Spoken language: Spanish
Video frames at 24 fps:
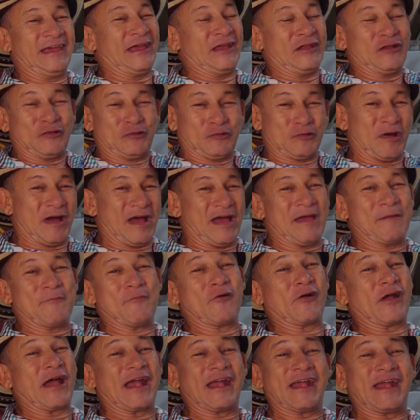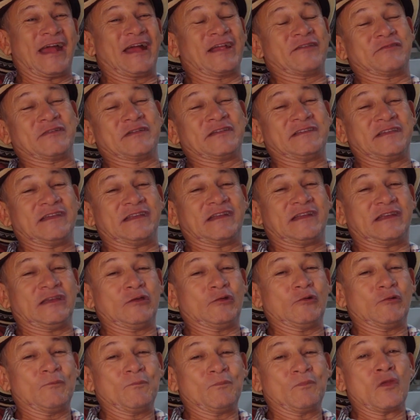En toda época el cacho
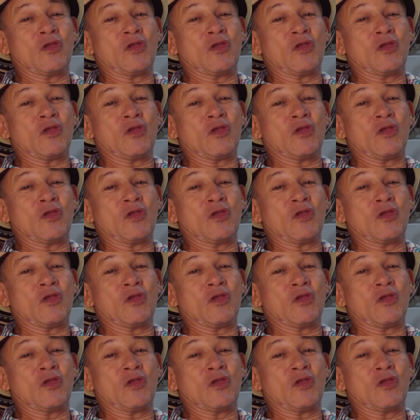existió.